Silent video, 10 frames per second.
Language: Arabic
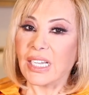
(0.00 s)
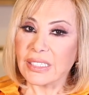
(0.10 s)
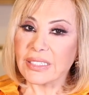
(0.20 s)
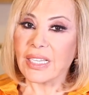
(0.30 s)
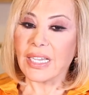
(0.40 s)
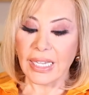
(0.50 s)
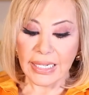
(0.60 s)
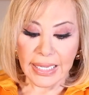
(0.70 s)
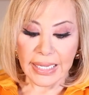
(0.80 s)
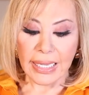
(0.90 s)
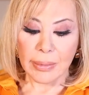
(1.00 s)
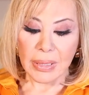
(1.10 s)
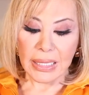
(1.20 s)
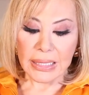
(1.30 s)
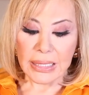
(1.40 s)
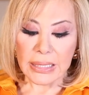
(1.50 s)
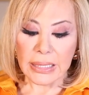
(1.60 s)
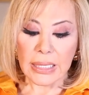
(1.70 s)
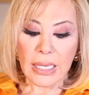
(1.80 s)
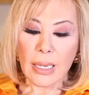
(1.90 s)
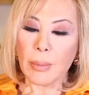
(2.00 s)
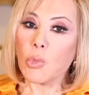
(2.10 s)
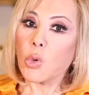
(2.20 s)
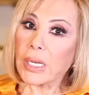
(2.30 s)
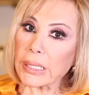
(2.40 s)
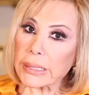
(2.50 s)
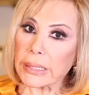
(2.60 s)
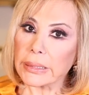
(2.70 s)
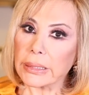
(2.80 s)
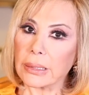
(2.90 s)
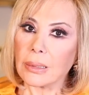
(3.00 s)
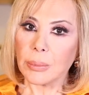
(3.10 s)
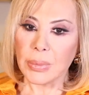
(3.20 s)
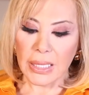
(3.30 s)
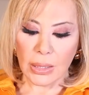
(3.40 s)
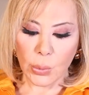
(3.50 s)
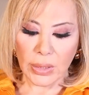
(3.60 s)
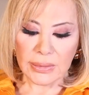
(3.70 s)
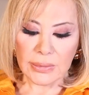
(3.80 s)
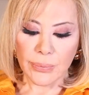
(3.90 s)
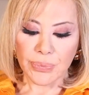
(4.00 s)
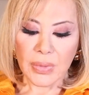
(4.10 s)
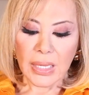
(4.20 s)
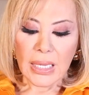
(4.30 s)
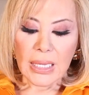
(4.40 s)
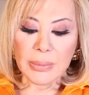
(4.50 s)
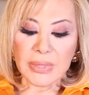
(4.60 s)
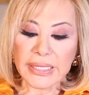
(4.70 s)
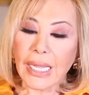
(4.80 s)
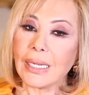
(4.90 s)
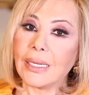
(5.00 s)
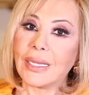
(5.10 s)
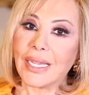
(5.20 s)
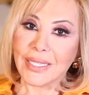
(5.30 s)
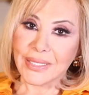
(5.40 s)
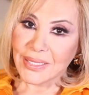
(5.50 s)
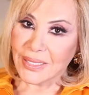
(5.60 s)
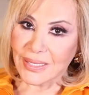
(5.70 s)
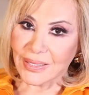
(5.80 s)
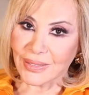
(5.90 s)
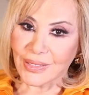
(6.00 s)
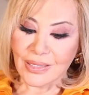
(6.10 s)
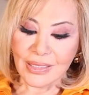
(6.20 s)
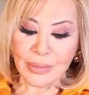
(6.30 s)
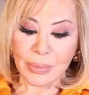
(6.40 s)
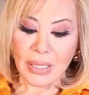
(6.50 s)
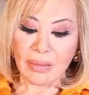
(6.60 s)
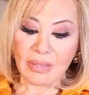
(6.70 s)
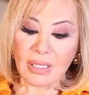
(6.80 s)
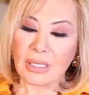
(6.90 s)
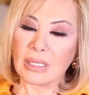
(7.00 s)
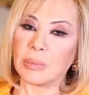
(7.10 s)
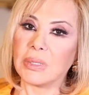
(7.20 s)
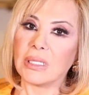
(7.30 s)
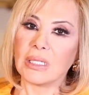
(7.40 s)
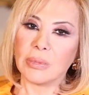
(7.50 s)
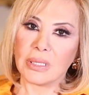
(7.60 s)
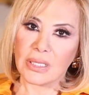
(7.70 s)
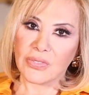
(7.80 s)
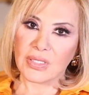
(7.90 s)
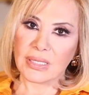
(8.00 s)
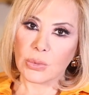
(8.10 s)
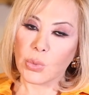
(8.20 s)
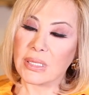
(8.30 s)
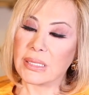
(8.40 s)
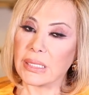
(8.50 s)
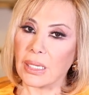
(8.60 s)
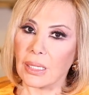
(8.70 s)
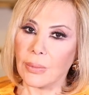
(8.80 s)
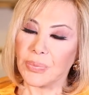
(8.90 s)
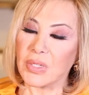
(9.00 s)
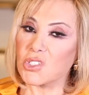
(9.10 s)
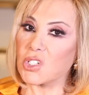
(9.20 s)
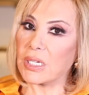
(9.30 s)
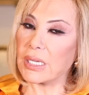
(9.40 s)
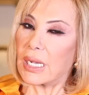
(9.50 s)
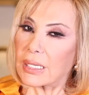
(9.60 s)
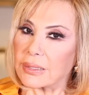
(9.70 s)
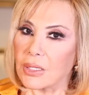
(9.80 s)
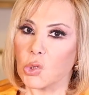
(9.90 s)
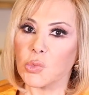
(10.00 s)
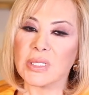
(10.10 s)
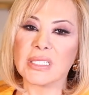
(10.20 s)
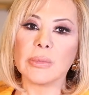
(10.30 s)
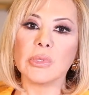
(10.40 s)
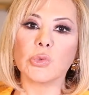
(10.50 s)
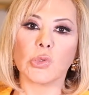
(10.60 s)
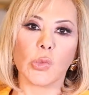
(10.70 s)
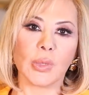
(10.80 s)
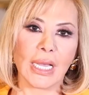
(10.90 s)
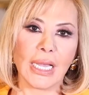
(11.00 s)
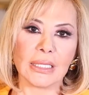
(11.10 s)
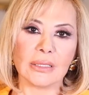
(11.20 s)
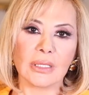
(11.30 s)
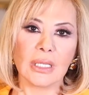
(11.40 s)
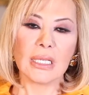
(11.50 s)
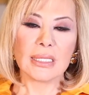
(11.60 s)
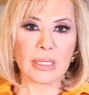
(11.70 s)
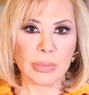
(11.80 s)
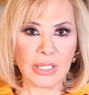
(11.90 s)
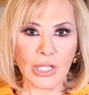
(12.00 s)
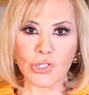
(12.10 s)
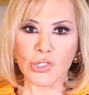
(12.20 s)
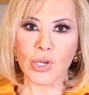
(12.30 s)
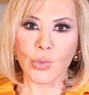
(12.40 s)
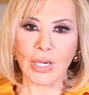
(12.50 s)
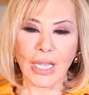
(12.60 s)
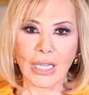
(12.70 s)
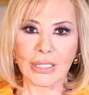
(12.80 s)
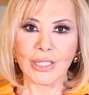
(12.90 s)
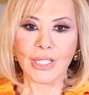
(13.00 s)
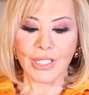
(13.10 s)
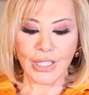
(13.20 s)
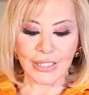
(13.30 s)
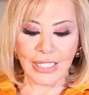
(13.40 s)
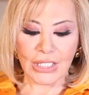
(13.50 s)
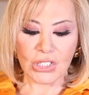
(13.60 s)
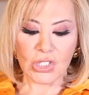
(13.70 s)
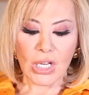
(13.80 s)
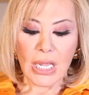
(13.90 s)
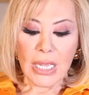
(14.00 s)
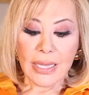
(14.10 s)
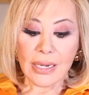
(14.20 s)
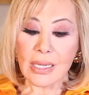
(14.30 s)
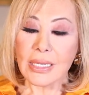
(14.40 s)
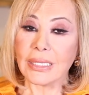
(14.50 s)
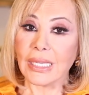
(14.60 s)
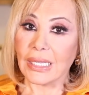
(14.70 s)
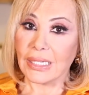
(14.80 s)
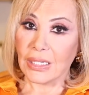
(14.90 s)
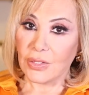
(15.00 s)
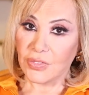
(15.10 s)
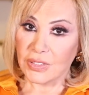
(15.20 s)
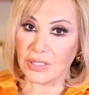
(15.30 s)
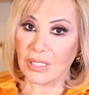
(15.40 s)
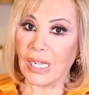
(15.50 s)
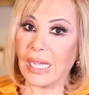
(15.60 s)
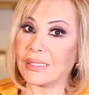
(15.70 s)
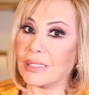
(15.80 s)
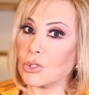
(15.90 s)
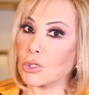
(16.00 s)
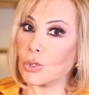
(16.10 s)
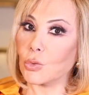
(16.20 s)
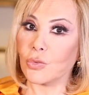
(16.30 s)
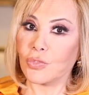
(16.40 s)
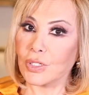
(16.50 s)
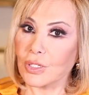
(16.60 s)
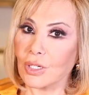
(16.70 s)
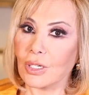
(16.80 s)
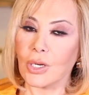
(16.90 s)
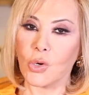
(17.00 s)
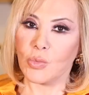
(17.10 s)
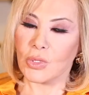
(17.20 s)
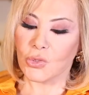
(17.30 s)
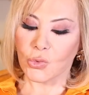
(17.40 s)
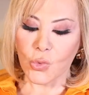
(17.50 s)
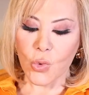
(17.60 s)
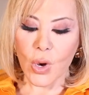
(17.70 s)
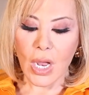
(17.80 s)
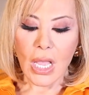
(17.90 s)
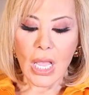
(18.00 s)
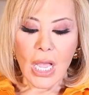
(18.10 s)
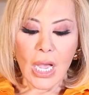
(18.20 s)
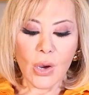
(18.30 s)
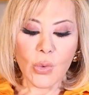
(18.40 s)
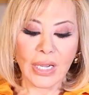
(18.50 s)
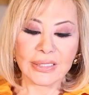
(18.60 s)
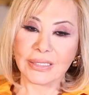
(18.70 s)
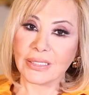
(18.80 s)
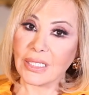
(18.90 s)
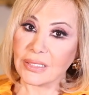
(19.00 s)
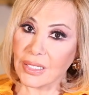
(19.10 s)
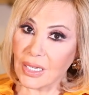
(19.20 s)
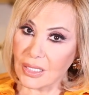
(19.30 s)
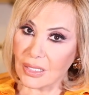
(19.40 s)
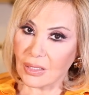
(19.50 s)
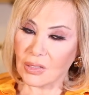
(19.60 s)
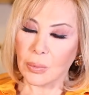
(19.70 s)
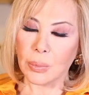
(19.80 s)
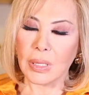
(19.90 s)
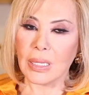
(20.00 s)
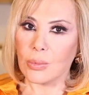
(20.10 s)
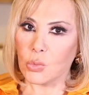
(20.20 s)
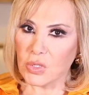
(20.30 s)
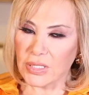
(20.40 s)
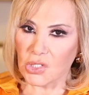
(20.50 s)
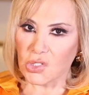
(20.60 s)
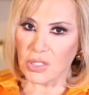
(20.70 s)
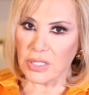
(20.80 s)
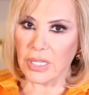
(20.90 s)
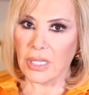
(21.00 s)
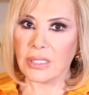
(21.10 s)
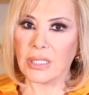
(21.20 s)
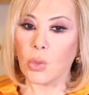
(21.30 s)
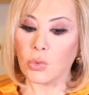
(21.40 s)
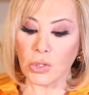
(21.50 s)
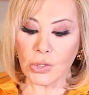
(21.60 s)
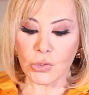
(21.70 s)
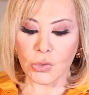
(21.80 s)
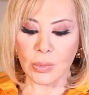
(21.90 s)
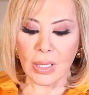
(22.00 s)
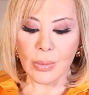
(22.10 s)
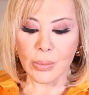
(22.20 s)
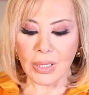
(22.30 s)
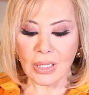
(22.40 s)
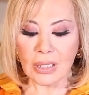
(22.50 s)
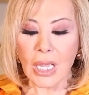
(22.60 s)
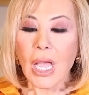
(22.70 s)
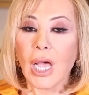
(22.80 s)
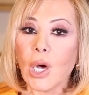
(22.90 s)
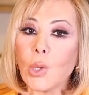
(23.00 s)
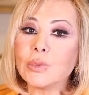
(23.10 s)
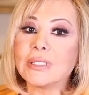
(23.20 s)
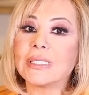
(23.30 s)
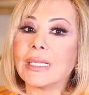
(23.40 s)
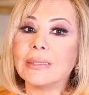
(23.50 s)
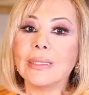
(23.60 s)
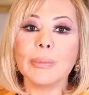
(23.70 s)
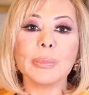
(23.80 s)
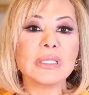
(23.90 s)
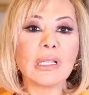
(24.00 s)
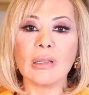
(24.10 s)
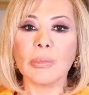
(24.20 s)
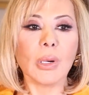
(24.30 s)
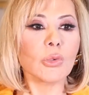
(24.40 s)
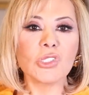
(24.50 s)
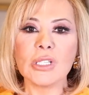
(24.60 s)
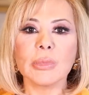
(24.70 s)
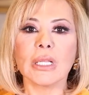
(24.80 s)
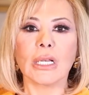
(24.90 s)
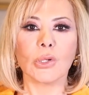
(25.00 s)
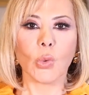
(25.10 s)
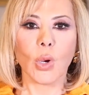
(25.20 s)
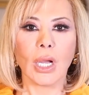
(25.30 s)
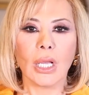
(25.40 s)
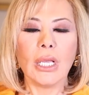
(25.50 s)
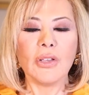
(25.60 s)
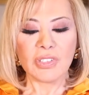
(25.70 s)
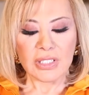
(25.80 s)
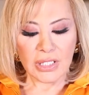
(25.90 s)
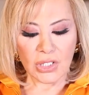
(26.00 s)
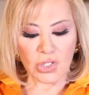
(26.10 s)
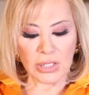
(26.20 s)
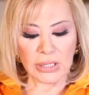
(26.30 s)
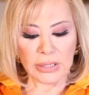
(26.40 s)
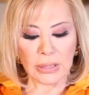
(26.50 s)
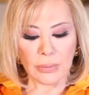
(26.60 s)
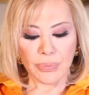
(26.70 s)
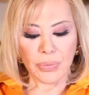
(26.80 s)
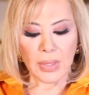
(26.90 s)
حتى علاقة مالية معينة بهالوقت تتحلى عزيزي السرطان بثقة كبيرة بالنفس وهالثقة تتجلى أكثر يوم السبت ويوم الأحد السبت 10 والأحد 11 راهن على هالفترة حتى تطلق فكرة أو مشروع أو حتى تعطي رأيك بالمستجدات أو تحسم أمرك أو تتقدم بطلب أو شيء من هالنوع فترة جيدة